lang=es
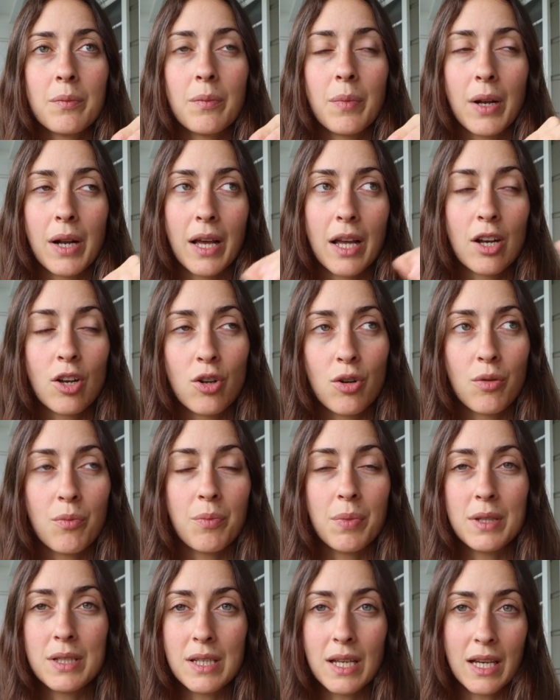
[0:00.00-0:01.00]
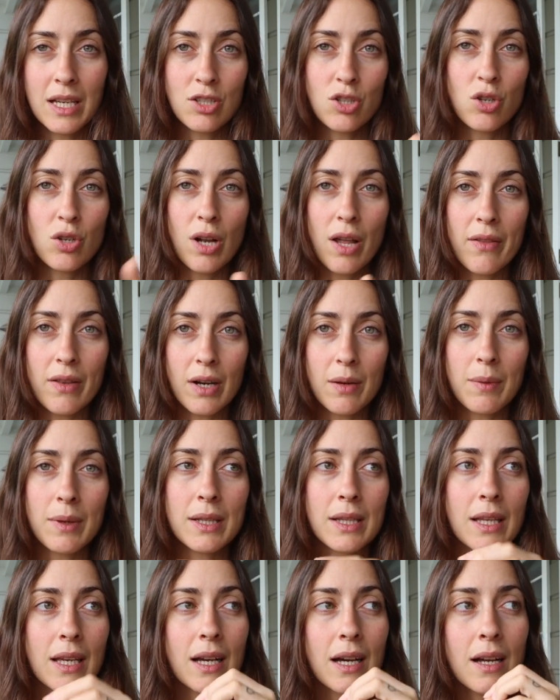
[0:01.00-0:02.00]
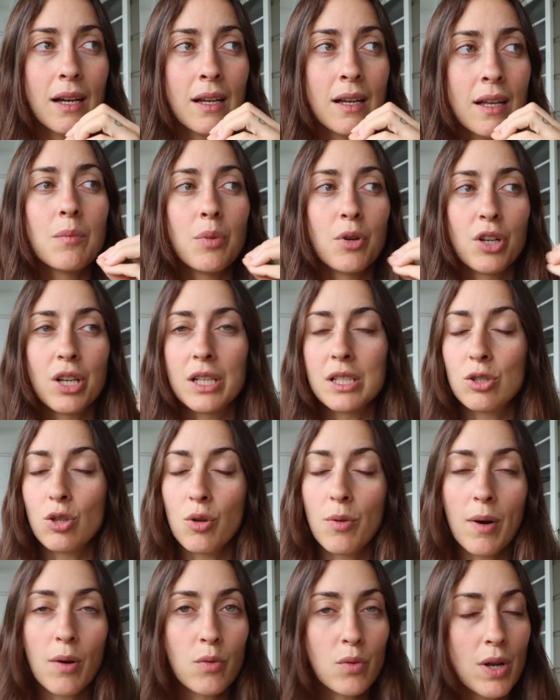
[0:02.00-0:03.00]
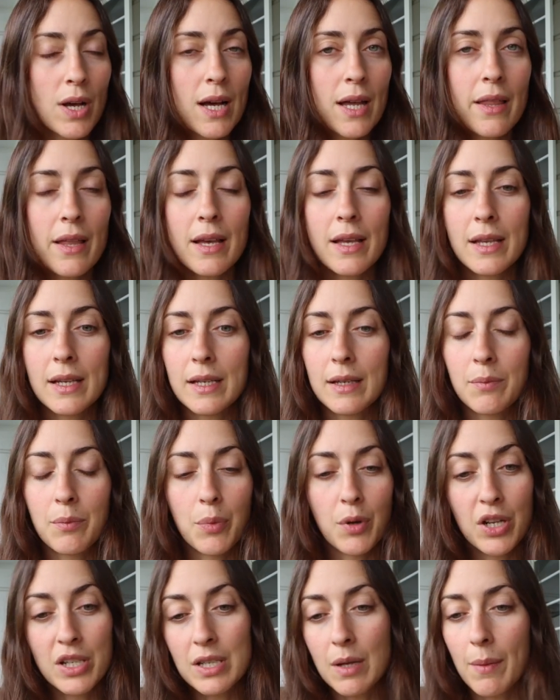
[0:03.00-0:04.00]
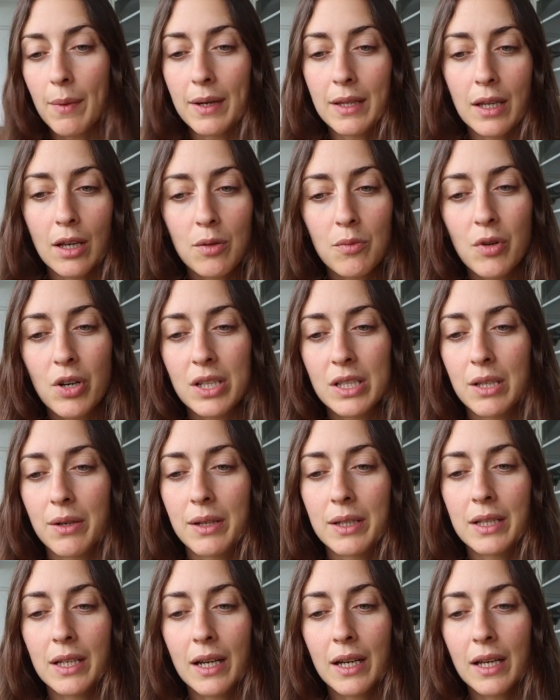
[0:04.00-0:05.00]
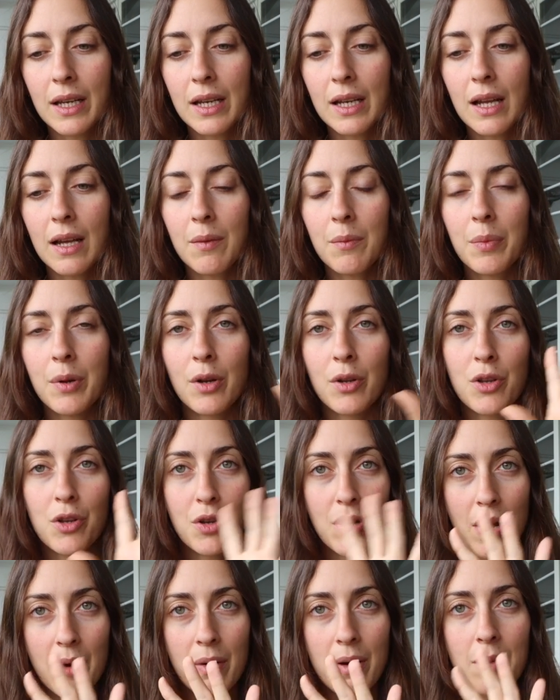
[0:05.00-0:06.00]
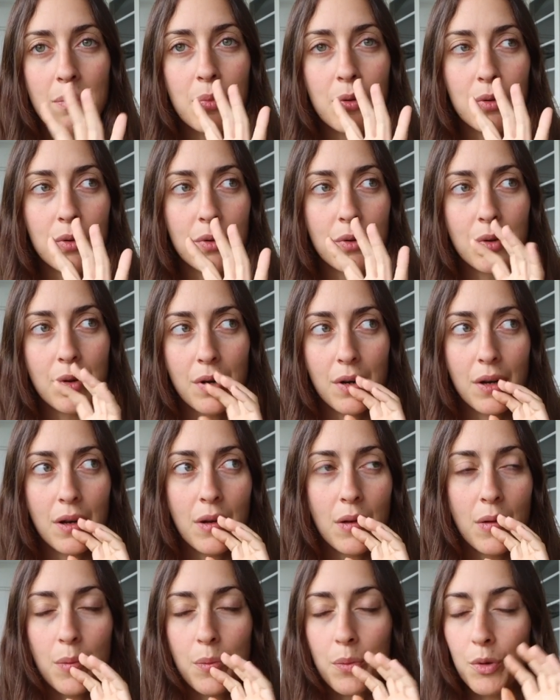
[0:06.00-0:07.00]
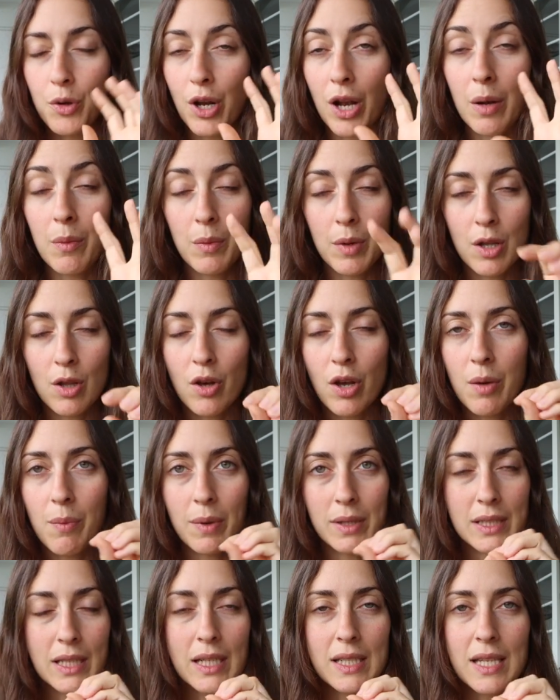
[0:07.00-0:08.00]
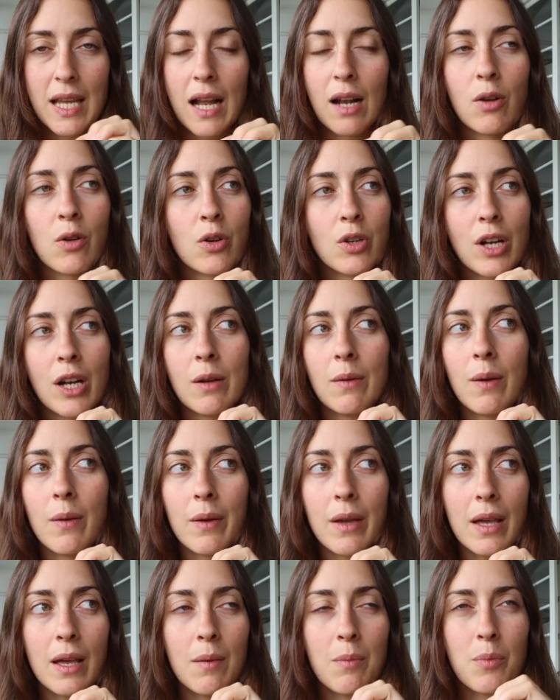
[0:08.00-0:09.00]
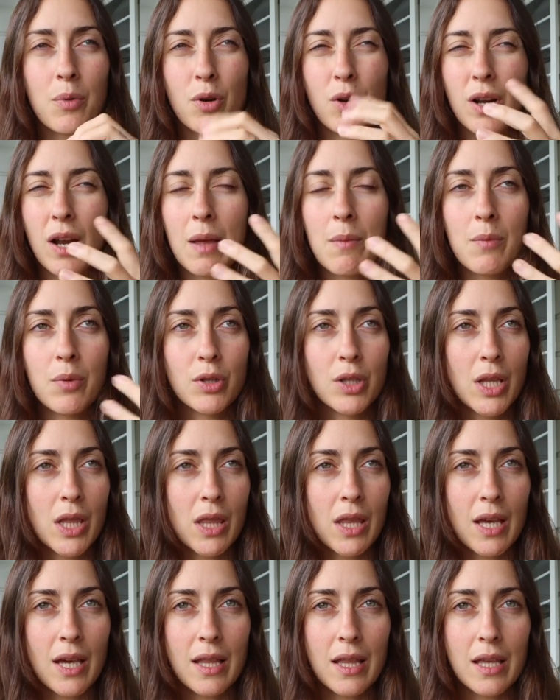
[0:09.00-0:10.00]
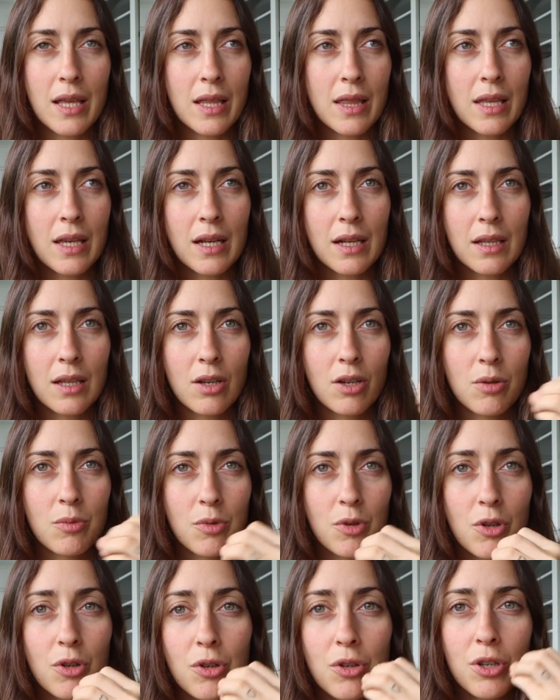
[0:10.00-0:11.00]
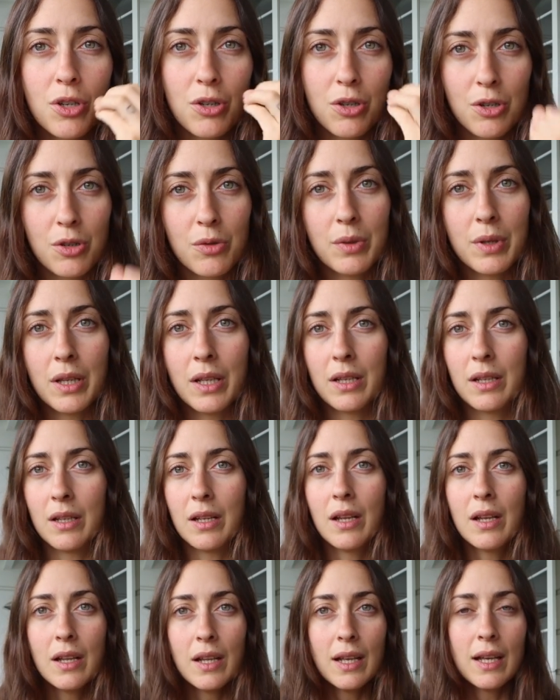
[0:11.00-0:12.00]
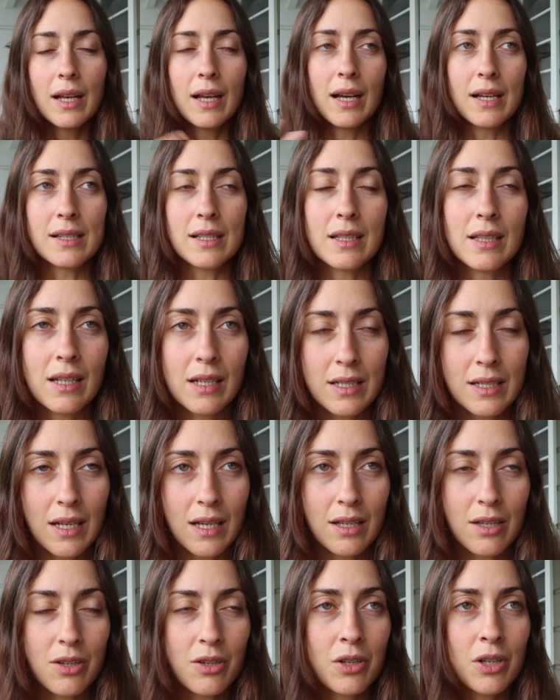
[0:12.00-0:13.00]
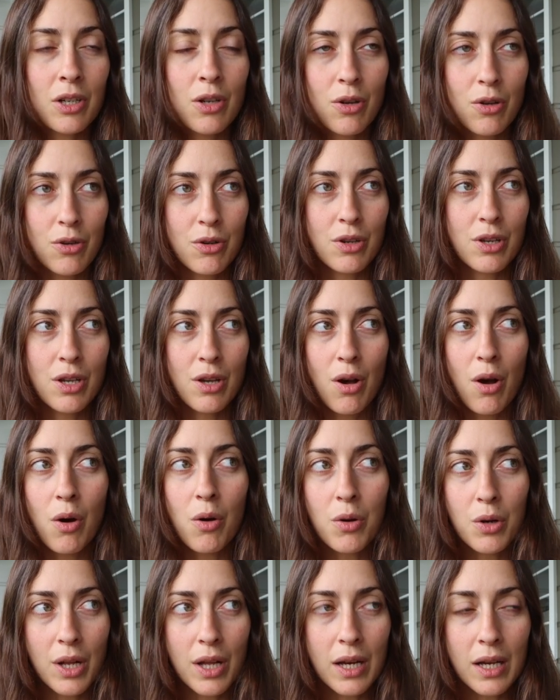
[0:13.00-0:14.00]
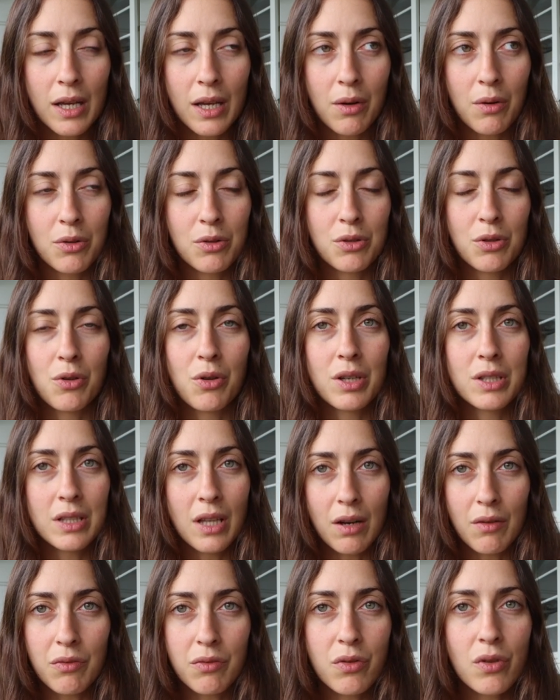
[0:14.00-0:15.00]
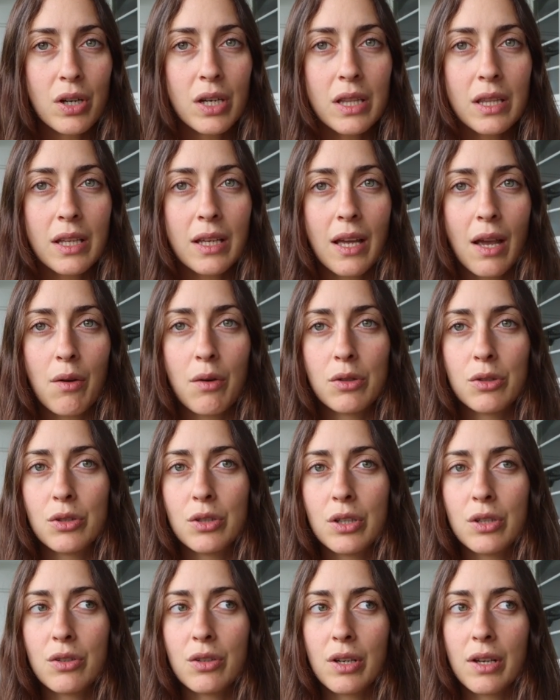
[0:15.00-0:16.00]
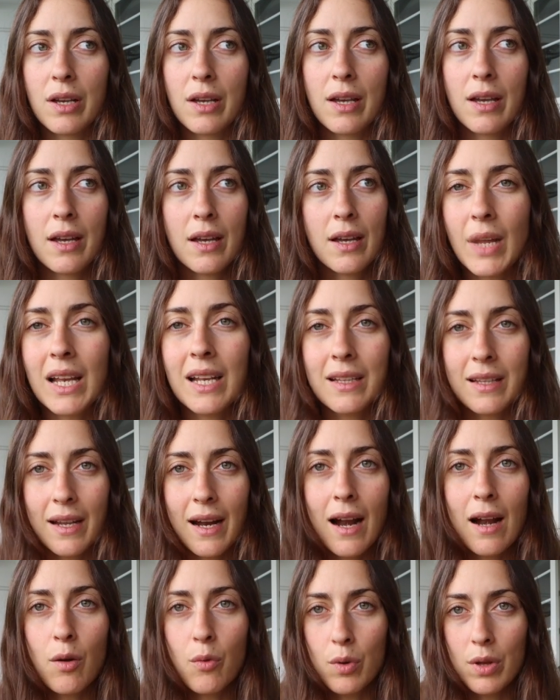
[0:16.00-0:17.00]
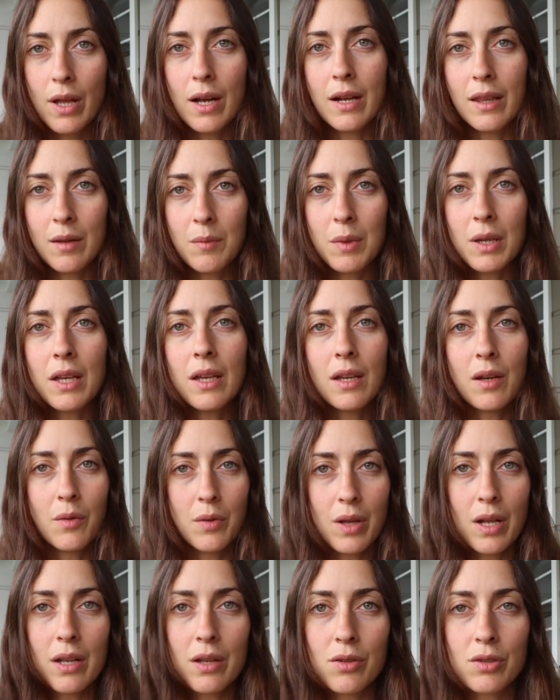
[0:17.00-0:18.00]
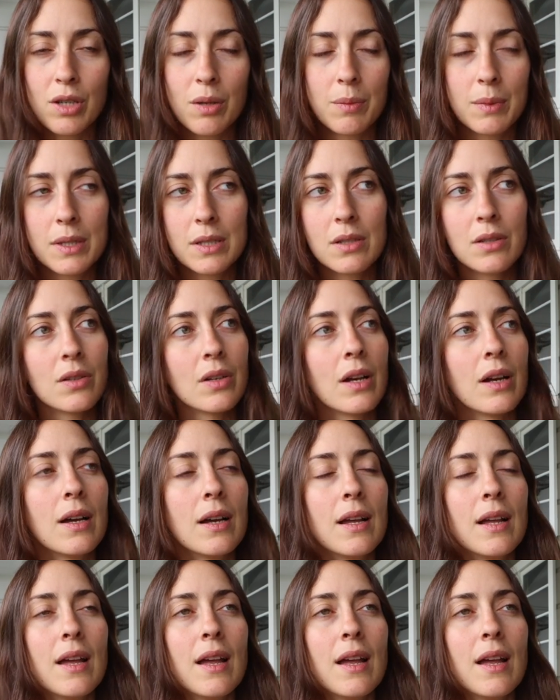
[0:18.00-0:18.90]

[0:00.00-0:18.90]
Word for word: para que no pensé que soy una dramática, porque estoy vacunada y por esa parte como que estaba tranquila, pero lloraba por, por el miedo a que pasase algo con el bebé, por la impotencia de decir, tío, como no cogió COVID en casi tres años y lo he cogido ahora, que es cuando tengo que estar fuerte, que es cuando tengo que literal cuidar de mí y cuidar de otra persona.